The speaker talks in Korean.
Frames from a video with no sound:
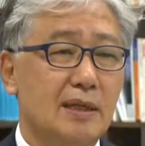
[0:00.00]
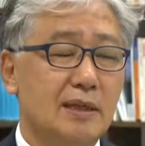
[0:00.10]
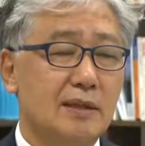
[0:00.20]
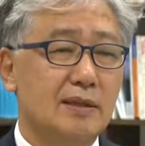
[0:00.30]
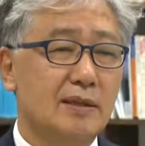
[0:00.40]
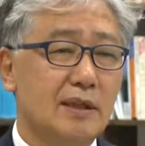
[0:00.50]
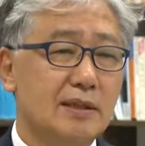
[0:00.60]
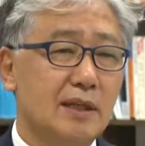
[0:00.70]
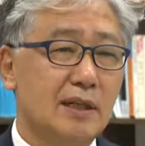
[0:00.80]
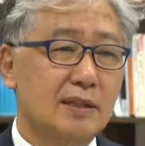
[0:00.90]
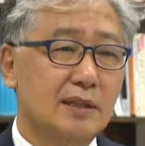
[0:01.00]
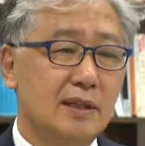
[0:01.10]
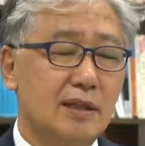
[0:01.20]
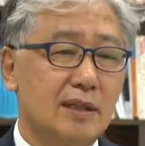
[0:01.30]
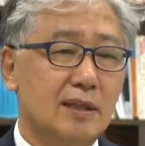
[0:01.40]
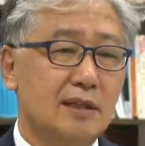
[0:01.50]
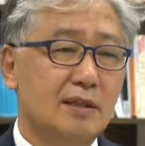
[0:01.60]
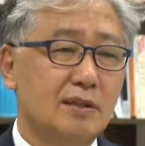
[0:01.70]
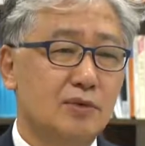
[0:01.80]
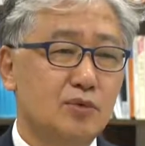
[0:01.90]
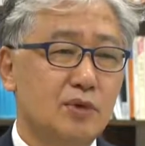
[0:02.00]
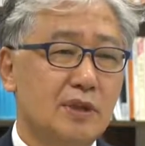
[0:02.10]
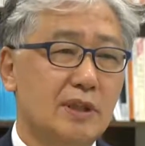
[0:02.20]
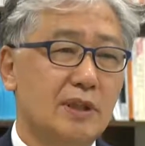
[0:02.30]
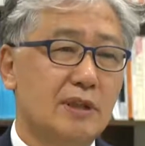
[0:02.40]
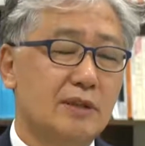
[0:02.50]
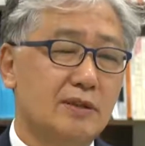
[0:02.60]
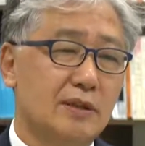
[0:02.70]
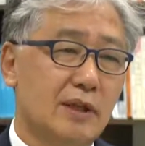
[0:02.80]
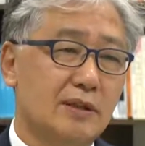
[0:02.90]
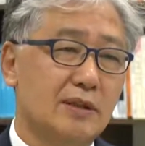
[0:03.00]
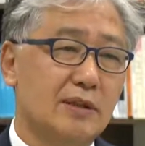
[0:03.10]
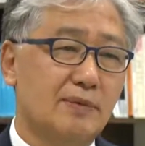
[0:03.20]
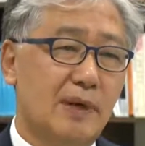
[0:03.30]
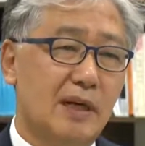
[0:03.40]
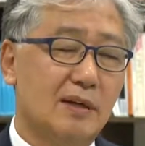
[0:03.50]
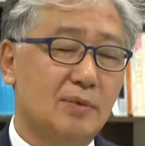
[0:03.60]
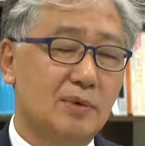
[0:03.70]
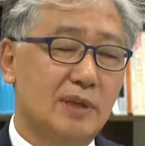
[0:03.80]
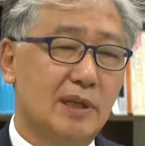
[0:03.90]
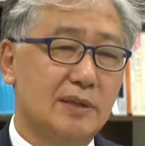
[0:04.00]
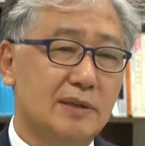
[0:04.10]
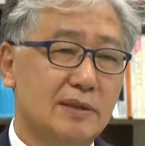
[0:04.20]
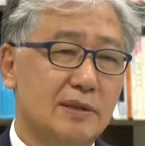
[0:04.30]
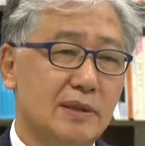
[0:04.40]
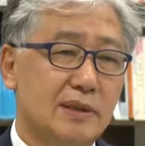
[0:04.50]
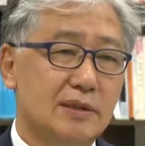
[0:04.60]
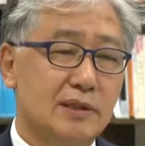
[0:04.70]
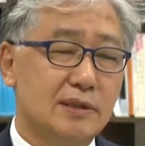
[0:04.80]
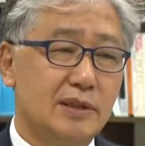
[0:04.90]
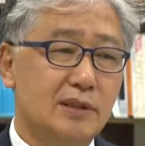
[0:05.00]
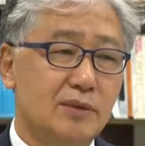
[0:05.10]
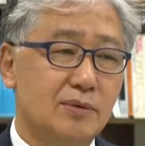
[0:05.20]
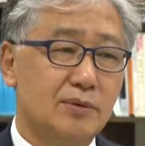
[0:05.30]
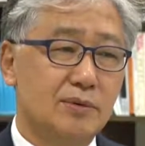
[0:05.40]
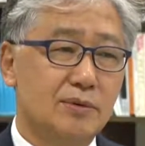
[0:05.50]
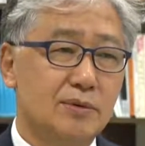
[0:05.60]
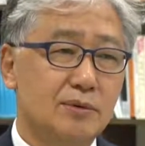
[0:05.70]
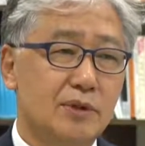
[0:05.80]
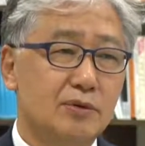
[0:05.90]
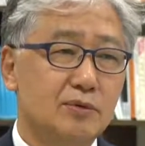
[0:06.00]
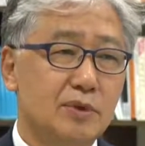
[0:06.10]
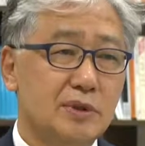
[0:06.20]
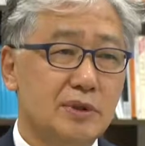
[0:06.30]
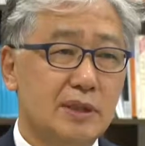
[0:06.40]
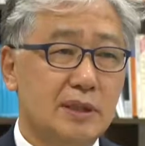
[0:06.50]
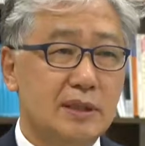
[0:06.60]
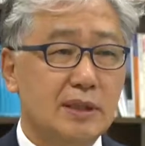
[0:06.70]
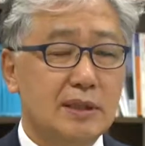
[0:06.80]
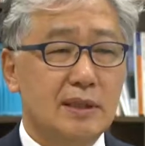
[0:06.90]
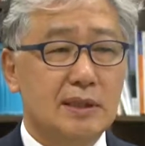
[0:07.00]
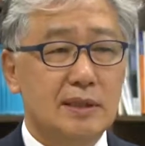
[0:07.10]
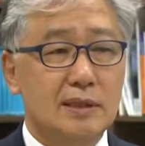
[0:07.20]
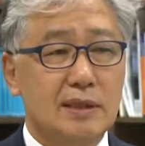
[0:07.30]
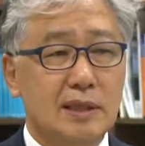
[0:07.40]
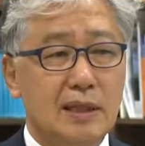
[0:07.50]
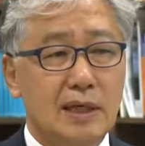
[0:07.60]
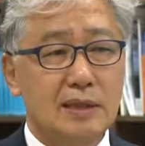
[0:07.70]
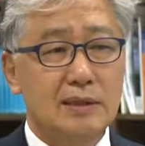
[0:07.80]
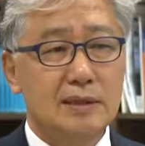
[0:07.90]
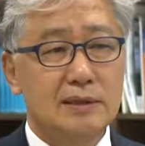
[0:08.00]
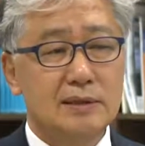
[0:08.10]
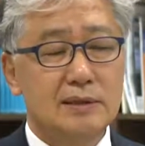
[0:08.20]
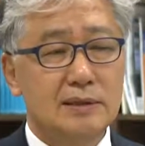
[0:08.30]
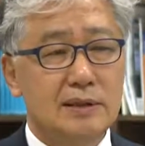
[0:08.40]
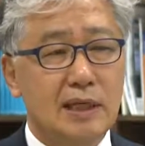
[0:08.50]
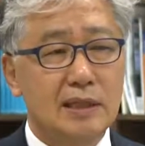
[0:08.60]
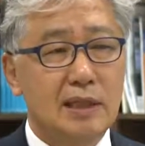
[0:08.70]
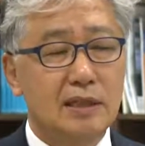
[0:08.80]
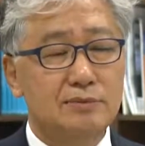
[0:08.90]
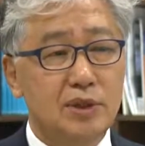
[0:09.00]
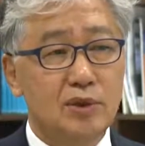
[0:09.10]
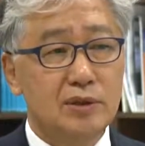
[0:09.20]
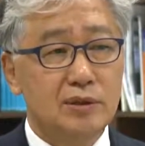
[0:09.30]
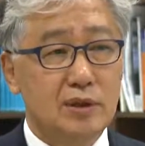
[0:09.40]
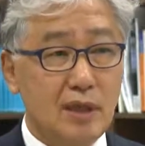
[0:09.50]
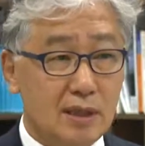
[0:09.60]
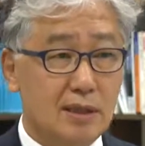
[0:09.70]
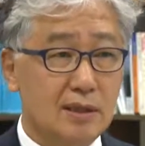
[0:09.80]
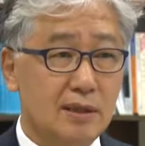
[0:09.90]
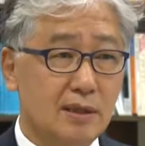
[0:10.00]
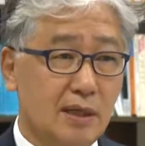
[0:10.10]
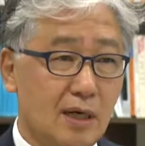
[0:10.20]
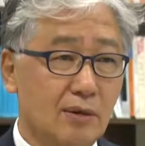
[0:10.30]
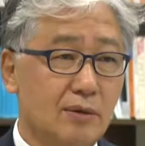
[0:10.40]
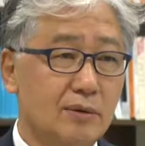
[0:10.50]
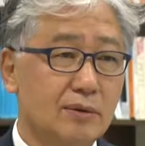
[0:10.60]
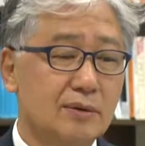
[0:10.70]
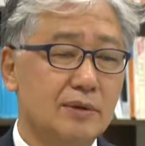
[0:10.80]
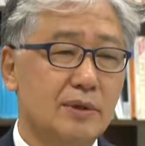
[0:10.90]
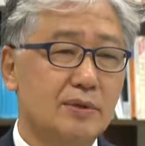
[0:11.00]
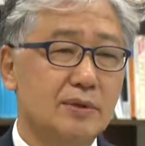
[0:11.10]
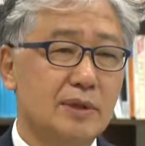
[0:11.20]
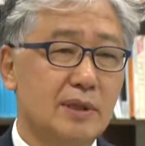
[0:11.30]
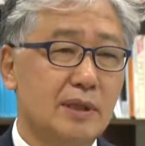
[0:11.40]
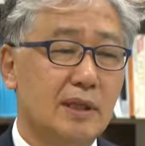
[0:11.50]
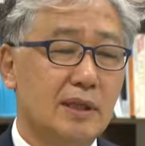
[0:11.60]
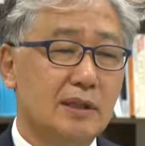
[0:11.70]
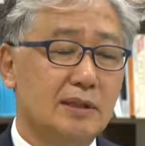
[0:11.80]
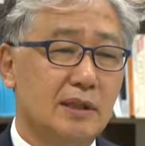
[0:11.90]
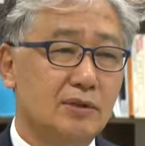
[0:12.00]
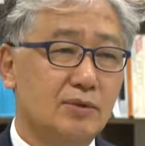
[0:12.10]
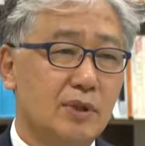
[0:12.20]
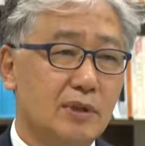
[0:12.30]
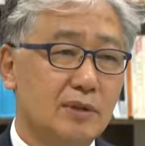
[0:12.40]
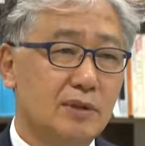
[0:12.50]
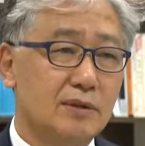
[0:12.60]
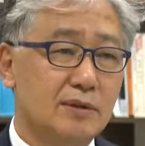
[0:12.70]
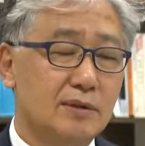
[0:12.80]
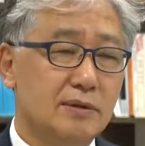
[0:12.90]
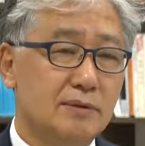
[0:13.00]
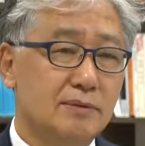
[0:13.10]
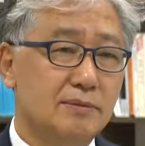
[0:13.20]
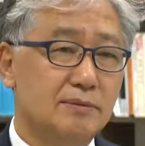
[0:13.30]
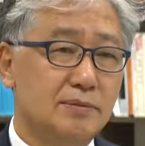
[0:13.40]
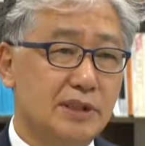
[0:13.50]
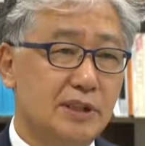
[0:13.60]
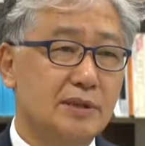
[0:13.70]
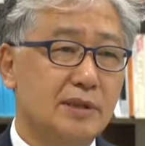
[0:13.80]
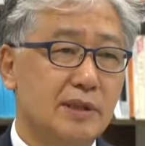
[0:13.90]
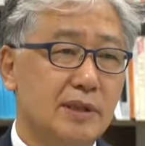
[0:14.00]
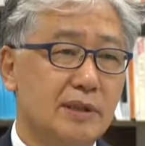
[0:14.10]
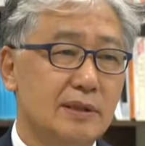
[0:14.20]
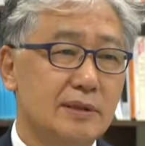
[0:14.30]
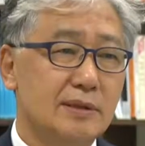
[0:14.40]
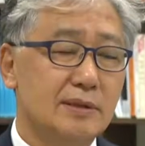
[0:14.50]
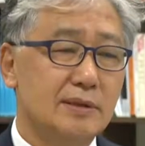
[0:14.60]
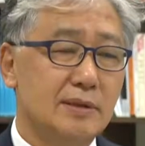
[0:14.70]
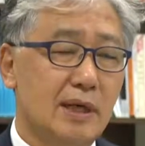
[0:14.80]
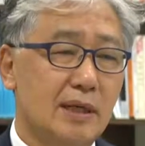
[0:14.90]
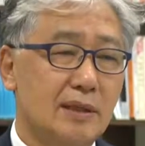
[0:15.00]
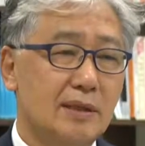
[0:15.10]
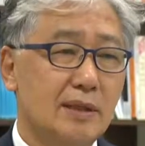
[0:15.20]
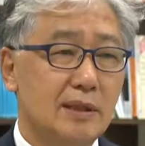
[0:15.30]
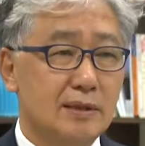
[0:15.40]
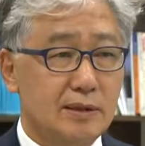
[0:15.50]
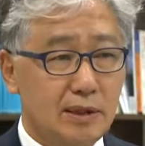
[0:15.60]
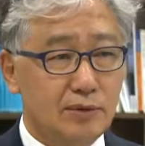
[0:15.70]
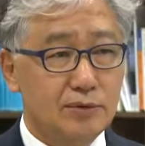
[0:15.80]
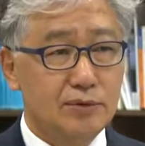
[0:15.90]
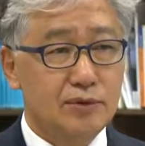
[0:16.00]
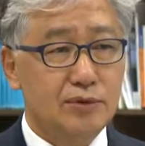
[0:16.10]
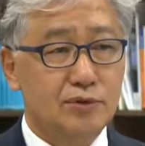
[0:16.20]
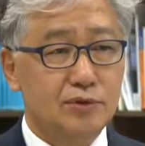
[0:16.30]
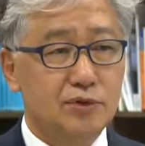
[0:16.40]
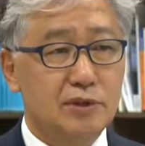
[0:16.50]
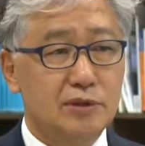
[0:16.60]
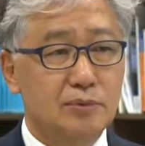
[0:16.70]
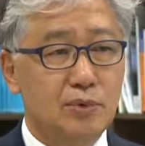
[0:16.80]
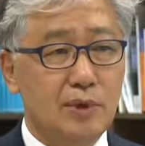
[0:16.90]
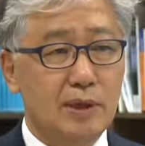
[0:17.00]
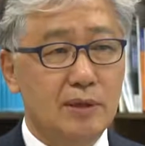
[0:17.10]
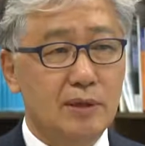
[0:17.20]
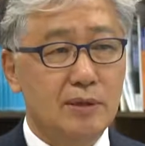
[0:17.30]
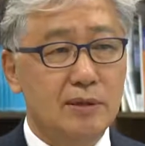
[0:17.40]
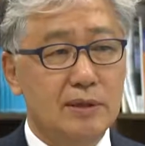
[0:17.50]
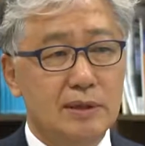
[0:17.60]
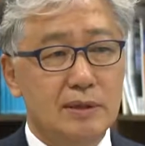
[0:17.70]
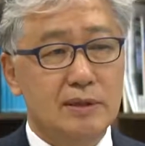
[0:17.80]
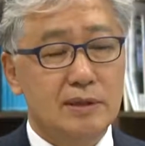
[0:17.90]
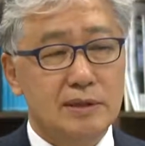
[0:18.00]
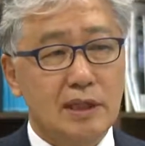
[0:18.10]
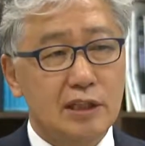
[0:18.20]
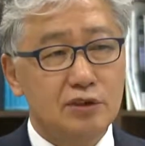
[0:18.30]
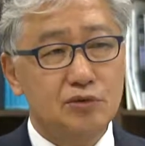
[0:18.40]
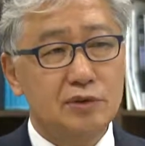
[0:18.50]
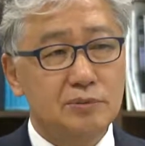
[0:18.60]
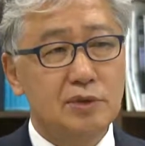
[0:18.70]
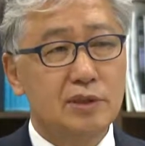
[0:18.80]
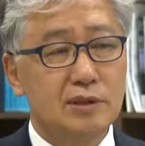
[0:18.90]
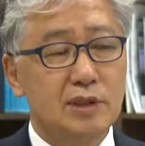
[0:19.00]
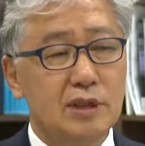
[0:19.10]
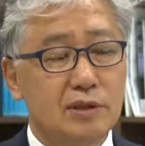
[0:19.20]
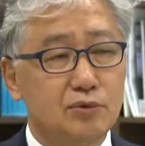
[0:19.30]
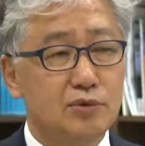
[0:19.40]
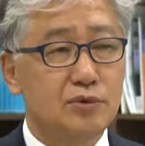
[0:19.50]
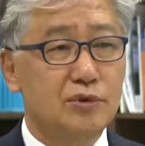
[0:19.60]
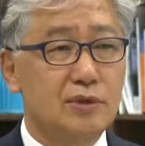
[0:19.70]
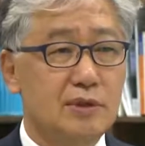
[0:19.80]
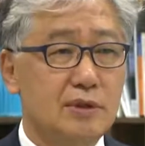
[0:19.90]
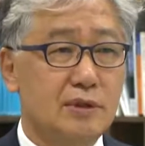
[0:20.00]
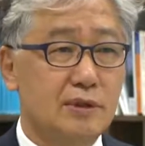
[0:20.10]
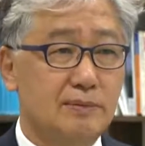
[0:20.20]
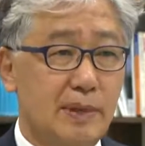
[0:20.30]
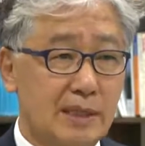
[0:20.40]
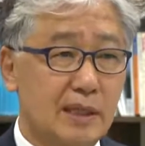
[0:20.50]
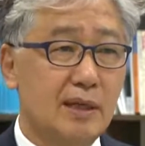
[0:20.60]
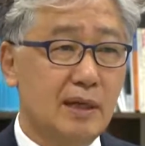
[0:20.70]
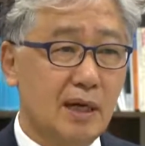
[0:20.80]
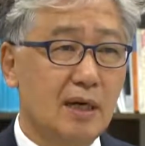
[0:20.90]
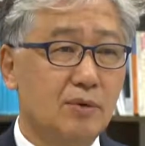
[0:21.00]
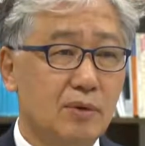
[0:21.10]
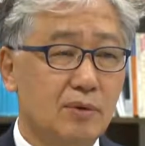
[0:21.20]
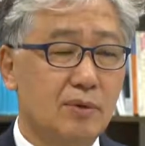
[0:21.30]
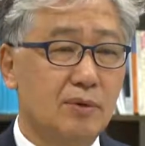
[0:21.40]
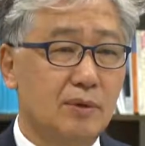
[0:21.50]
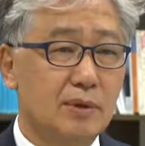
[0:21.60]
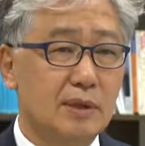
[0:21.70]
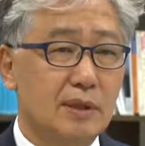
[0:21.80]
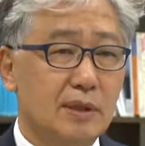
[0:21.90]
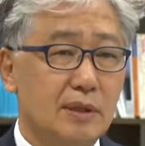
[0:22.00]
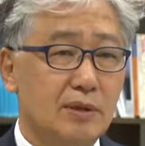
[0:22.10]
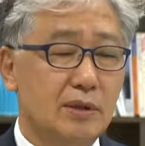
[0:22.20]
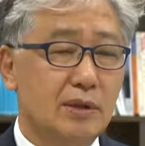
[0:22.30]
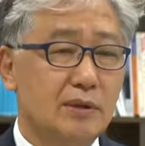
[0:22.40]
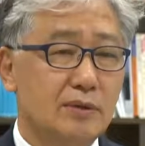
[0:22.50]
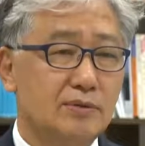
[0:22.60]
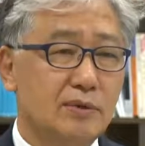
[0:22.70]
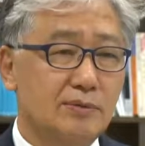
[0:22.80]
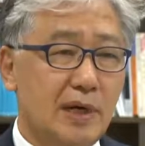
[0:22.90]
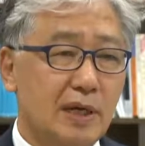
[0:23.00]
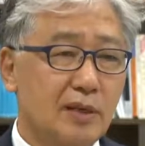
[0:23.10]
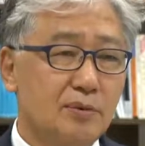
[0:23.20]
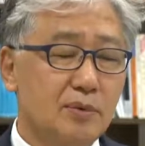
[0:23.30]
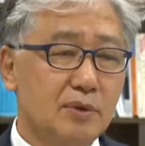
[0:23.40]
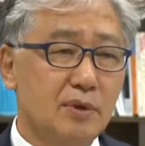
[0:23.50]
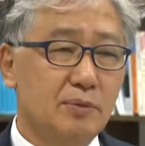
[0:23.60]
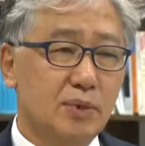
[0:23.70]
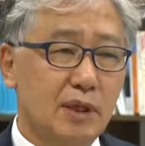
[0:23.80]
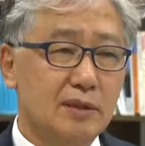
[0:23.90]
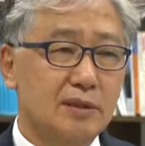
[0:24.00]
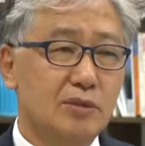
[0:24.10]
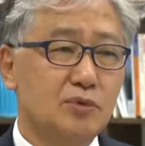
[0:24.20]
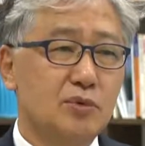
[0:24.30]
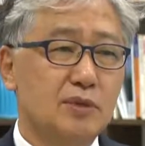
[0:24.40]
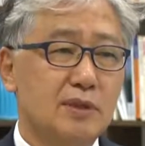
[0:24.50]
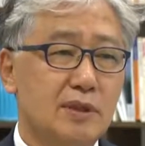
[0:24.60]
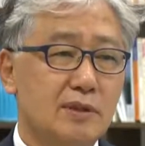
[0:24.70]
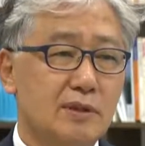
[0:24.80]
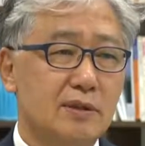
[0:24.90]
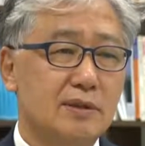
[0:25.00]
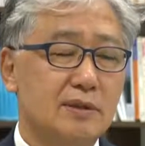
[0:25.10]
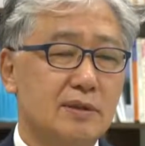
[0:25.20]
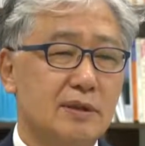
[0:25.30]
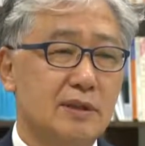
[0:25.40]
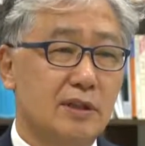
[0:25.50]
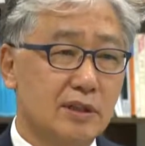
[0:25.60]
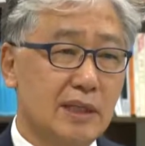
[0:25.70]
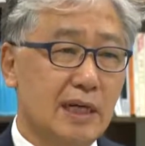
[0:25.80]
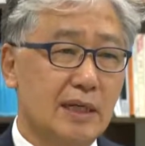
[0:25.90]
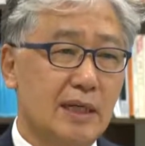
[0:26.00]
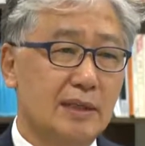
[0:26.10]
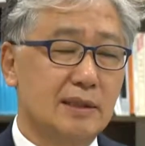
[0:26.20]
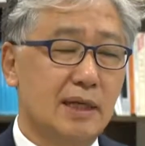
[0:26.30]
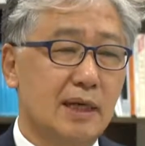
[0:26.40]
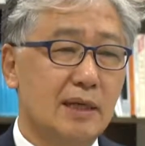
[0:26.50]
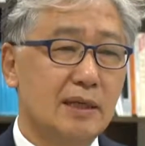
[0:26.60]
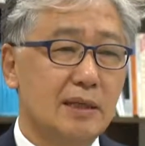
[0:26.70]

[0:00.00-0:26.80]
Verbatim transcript: 예, 그러나 제가 이제 예, 연구원에 들어가서 이제 바라볼 때는 실질적으로 어, 연구원들이 예, 상당한 음, 자기 나름대로의 철학을 갖고 그리고 이제 제주도의 어떤 음, 비전적인 음, 그러한 내용들을 중심으로 해서 예, 자기 중심적인 그런 연구들을 음, 많이 해나가고 있고 어, 예, 우리 밖에서 보는 것보다는 연구원들의 어떤 예, 역량이라든가